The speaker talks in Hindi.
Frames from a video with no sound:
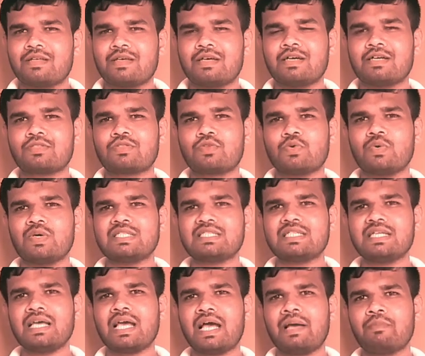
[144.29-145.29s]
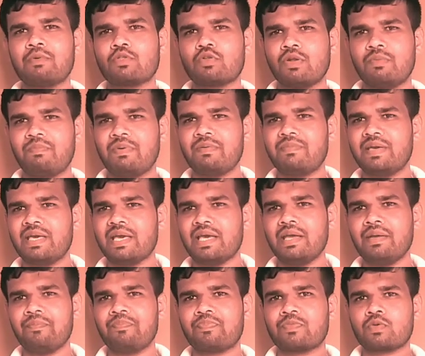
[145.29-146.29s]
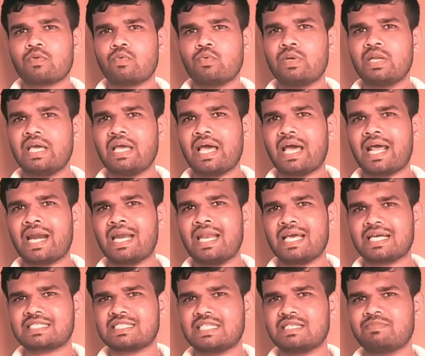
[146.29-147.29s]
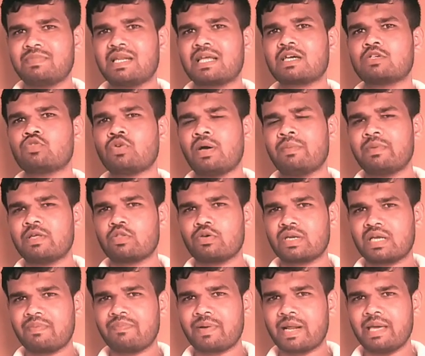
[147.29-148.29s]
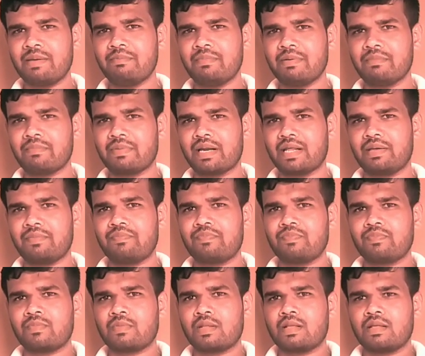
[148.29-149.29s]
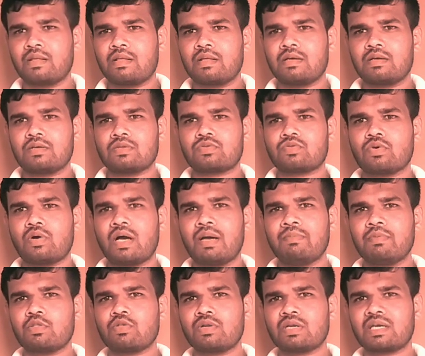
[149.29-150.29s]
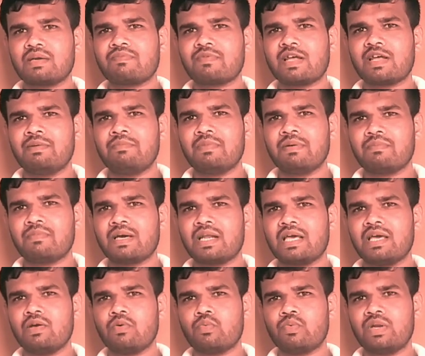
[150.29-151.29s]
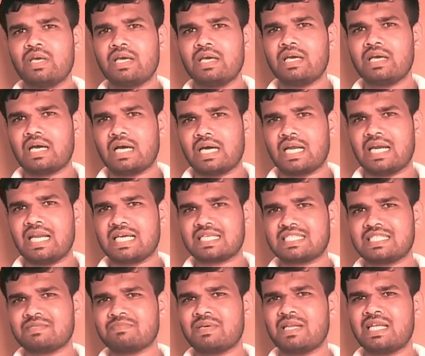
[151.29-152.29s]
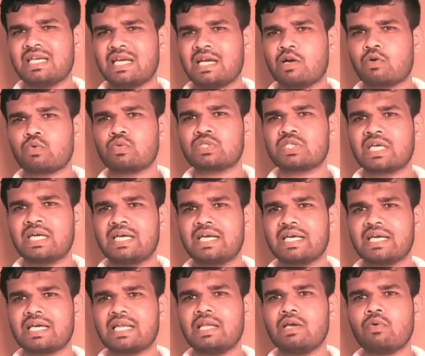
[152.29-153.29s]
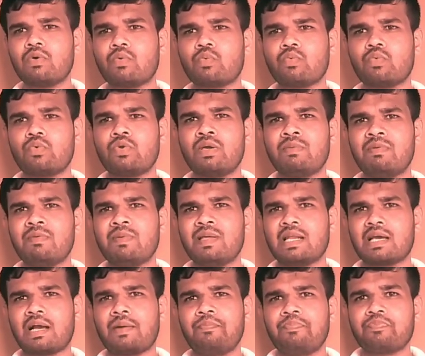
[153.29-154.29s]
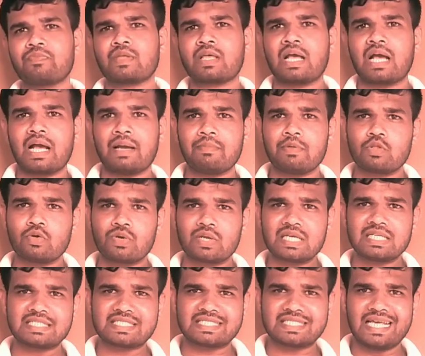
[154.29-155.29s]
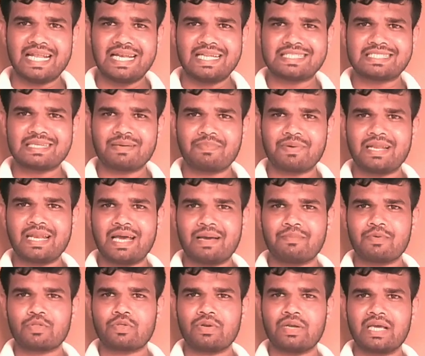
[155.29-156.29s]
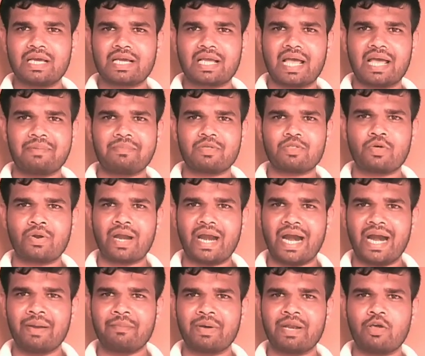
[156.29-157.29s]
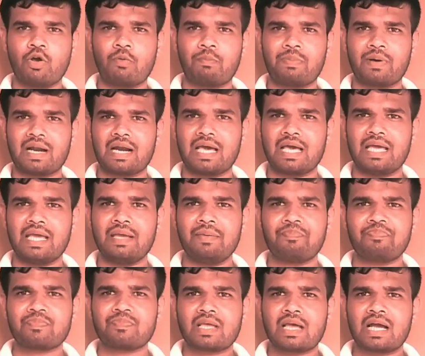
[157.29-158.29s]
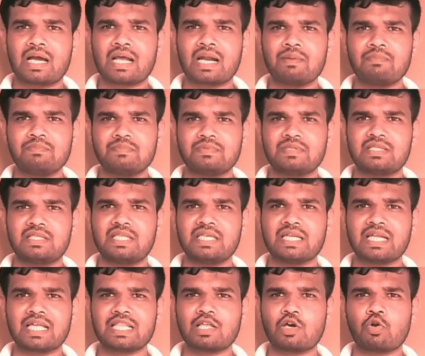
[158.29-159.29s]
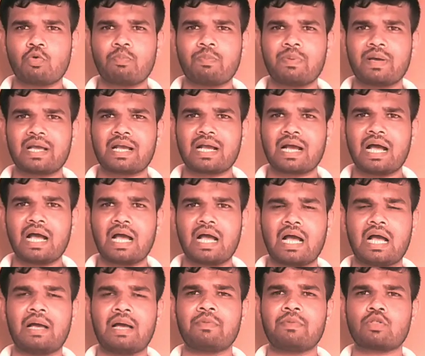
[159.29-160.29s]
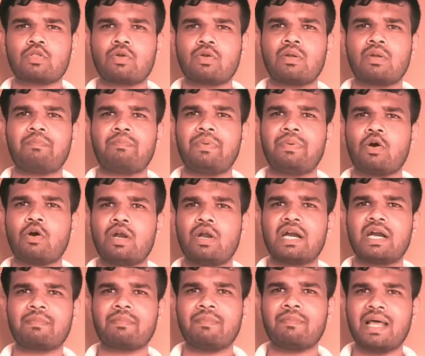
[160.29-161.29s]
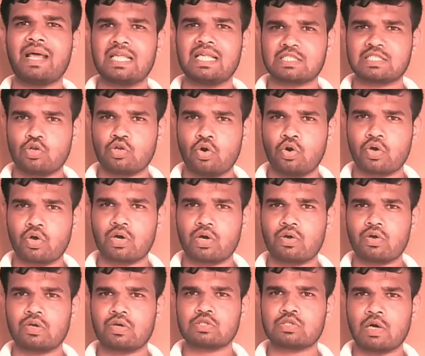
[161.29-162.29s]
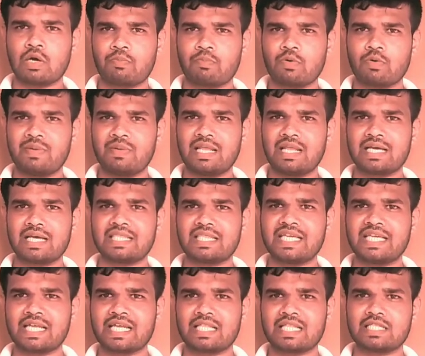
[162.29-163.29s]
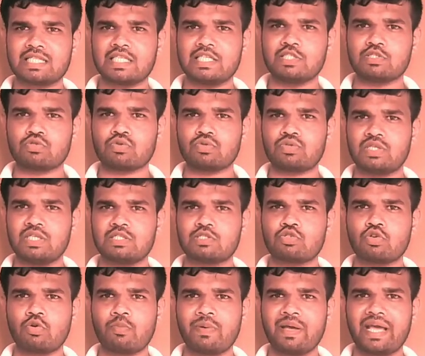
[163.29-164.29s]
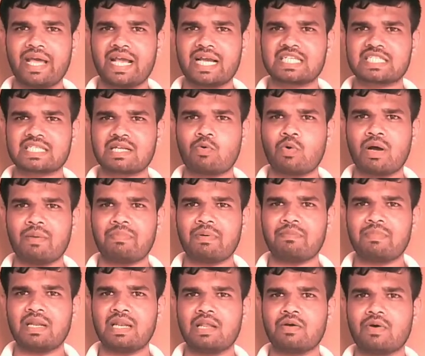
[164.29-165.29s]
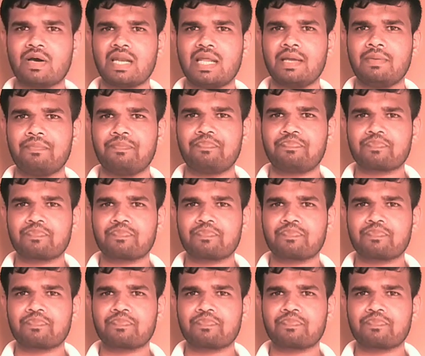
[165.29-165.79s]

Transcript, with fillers: तो वैसे अमेज़ोन पे भी है उन्हें अर्ली एक्सेस मिलेगा जो अमेज़ोन के प्राइम मेंबर है तो अमेज़ोन के प्राइम मेंबर है उन्हें अर्ली एक्सेस मिलेगा कुछ घंटे के लिए और उन्हें भी मिलेगा अमेज़ोन के सेल से पहले अमेज़ोन ने एक अमेज़ोन एड मनी ऑफर लाए अगर आप तीन हज़ार रुपये का अमेज़ोन पे वॉलेट में बैलेंस लोड करोगे तो आपको मिलेगा तीन हज़ार तीन सौ तीन सौ रुपये एक्स्ट्रा वहाँ पे मिलने वाले